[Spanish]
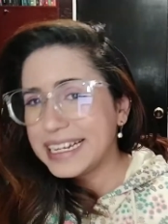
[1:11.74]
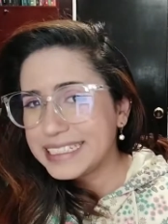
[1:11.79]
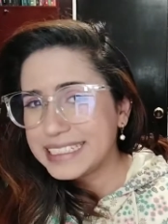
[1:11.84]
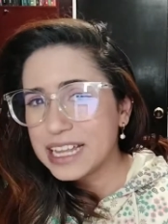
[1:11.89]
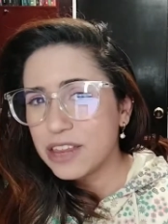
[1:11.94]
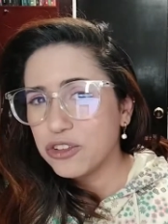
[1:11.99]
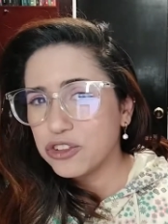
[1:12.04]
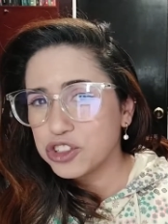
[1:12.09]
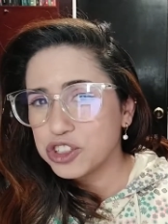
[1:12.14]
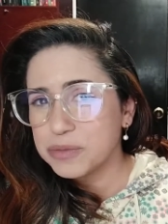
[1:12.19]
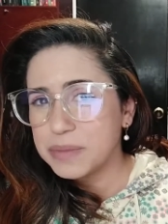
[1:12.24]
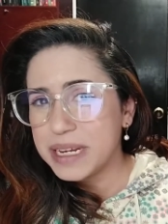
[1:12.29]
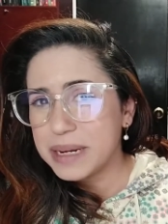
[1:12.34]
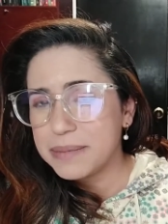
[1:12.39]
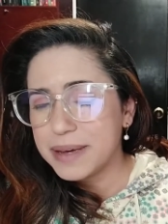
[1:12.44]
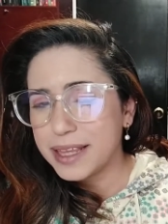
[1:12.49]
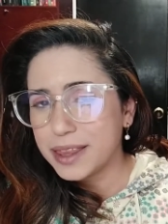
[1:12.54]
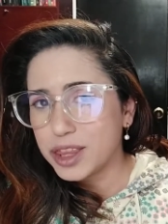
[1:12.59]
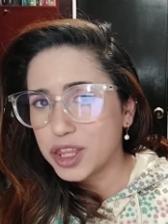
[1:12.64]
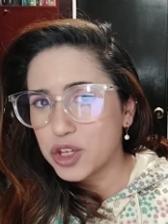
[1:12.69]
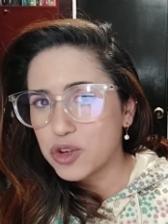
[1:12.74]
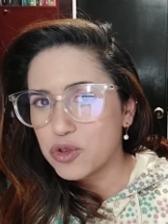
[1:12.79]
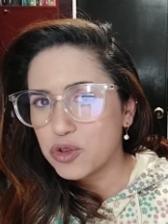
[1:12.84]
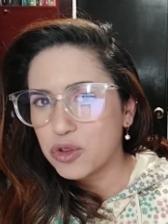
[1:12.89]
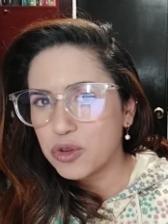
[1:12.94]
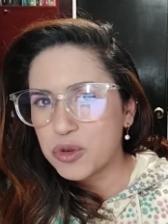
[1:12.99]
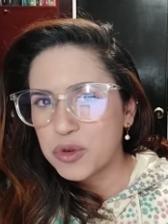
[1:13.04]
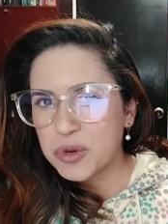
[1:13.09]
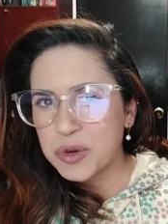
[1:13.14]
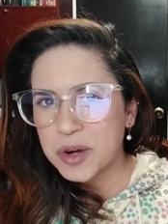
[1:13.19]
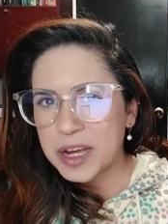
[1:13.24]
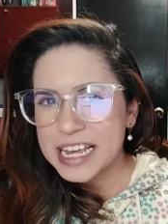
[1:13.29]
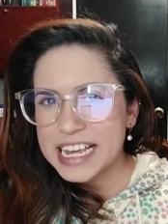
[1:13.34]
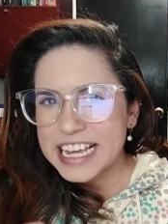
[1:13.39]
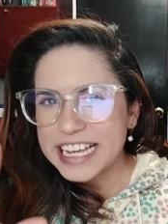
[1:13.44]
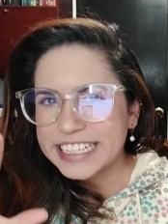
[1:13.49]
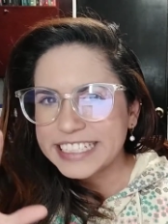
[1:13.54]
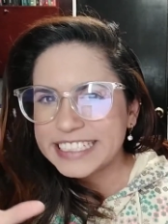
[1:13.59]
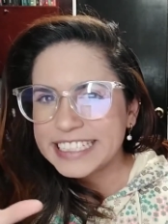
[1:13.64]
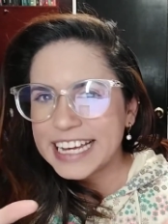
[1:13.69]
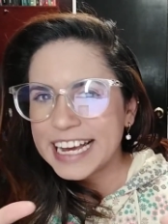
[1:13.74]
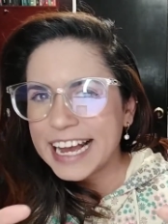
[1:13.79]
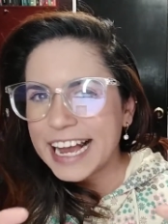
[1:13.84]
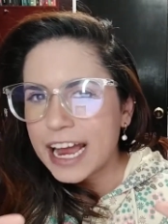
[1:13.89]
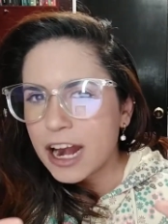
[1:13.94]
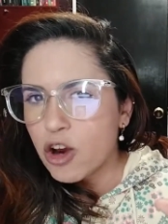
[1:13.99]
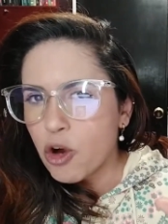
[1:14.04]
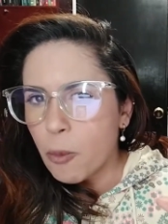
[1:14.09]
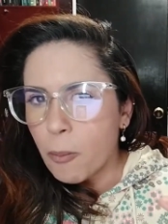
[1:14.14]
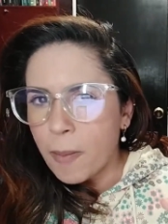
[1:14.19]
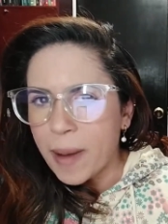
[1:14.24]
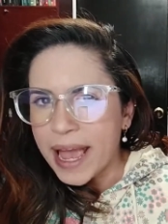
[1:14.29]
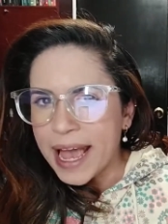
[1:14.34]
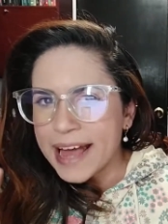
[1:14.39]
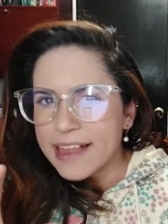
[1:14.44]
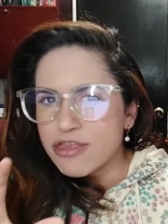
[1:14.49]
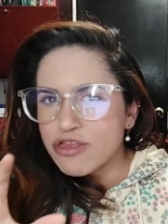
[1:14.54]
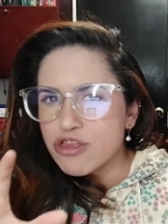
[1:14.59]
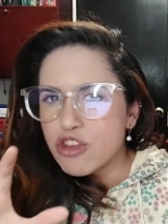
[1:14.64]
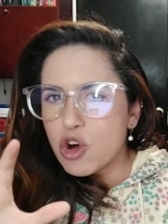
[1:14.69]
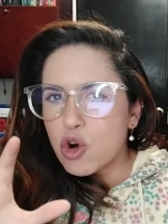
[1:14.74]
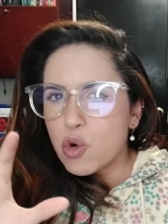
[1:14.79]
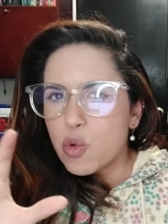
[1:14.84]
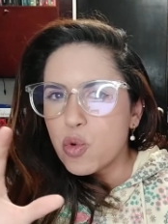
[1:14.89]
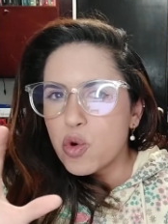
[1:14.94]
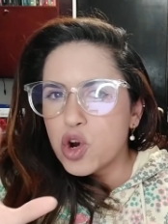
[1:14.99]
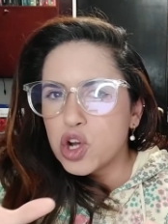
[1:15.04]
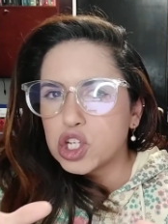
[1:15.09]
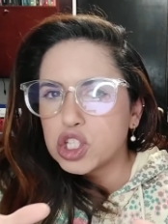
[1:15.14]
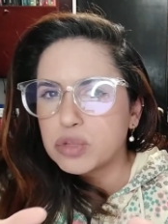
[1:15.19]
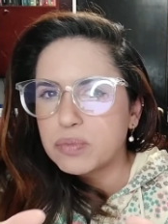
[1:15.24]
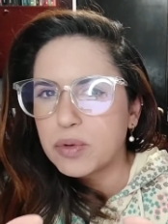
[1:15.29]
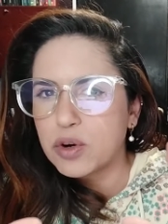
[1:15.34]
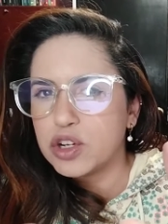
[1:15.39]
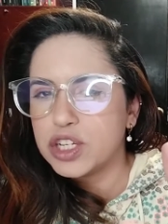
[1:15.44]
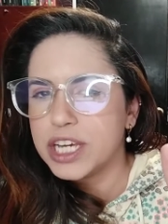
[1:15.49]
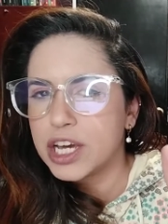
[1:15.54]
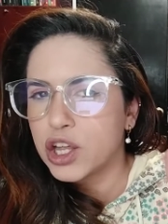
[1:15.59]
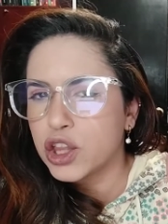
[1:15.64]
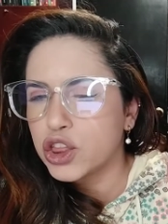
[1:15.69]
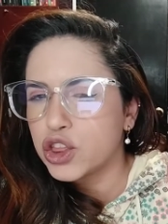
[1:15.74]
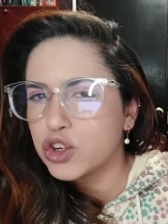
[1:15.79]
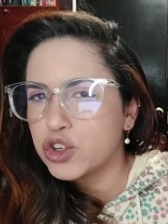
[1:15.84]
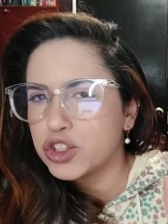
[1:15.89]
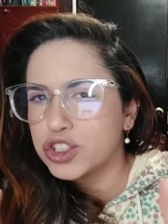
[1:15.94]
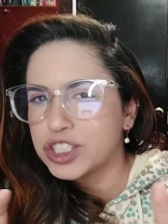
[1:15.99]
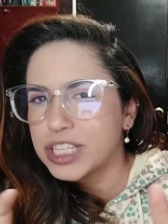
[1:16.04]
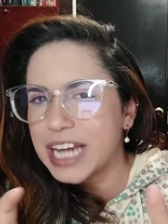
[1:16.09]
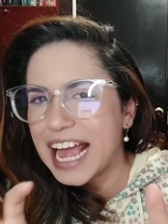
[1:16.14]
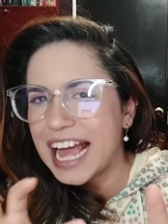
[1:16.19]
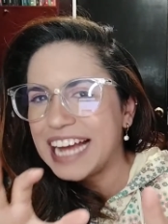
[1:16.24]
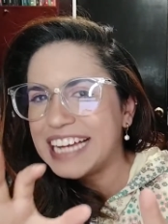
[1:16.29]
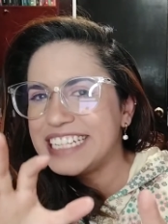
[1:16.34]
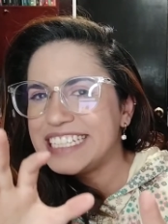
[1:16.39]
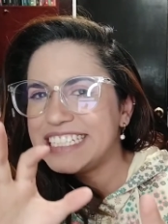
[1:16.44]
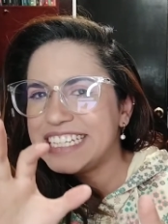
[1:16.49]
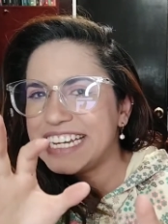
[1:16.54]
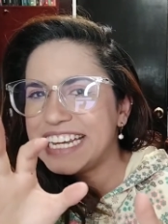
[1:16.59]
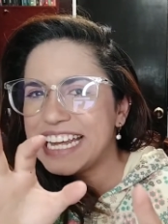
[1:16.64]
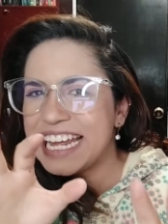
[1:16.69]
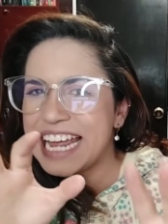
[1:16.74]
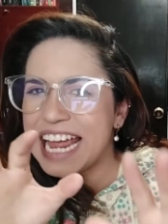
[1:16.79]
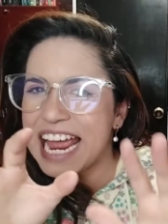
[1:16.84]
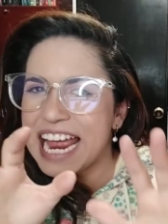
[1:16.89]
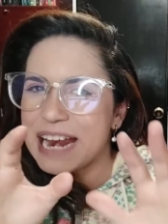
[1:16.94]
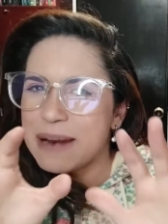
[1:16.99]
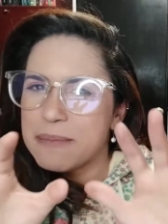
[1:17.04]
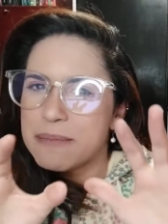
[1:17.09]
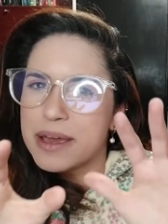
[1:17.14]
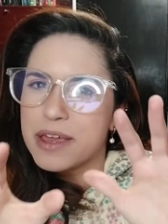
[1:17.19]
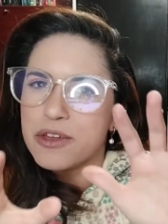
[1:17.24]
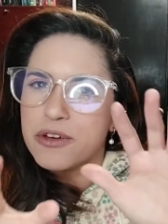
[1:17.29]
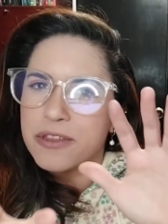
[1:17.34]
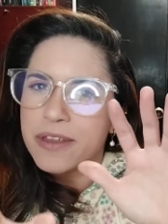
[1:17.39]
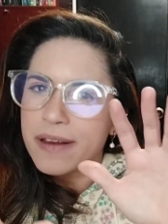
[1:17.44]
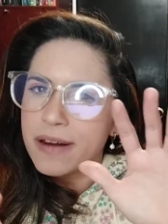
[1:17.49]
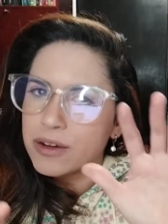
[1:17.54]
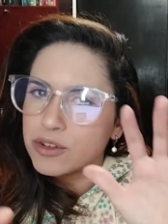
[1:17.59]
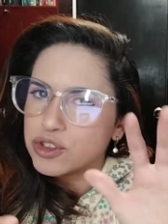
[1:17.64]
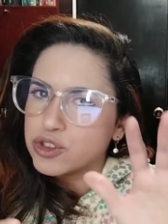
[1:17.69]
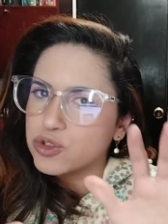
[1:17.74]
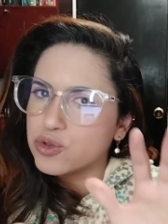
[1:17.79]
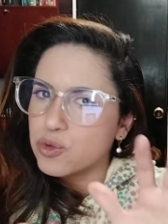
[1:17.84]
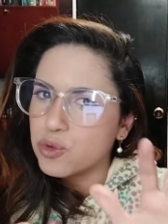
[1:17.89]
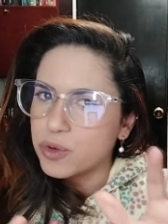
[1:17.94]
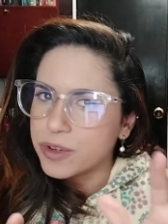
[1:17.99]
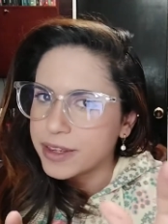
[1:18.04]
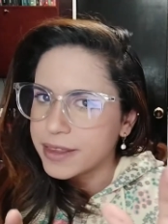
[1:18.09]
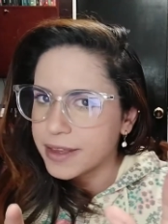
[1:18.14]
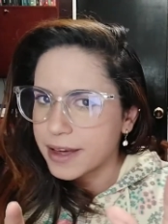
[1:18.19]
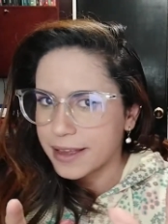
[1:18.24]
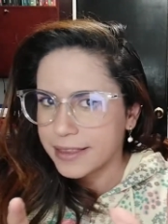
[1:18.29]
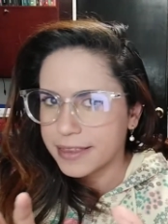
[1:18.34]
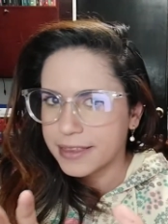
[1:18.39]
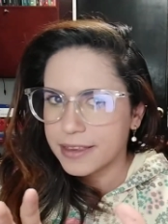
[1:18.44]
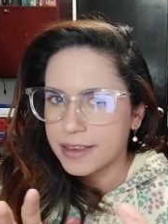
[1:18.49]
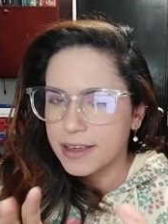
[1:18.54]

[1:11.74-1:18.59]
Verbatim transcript: Este 2021 está galopeando unos proyectos así en medio de la oscuridad